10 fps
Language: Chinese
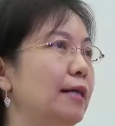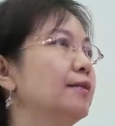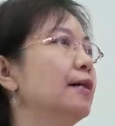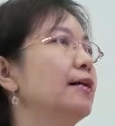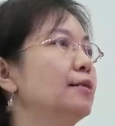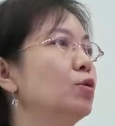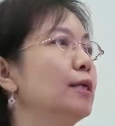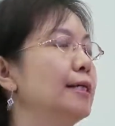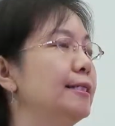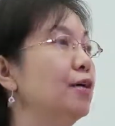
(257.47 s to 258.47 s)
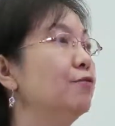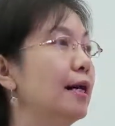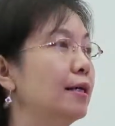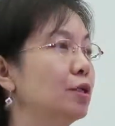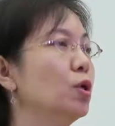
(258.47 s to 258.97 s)
以带着他的创业想
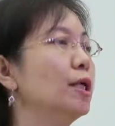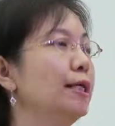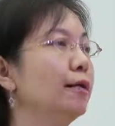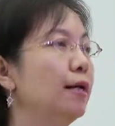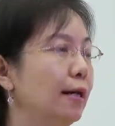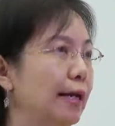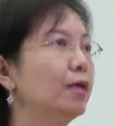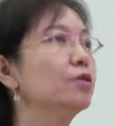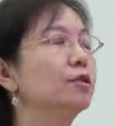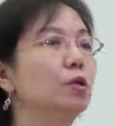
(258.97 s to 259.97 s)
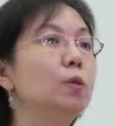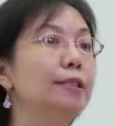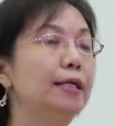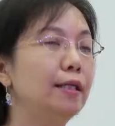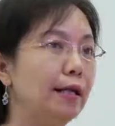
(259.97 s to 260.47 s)
法和创意来到这个
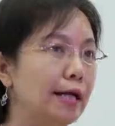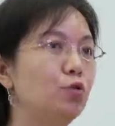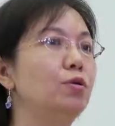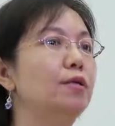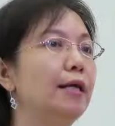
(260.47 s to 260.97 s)
空间里来去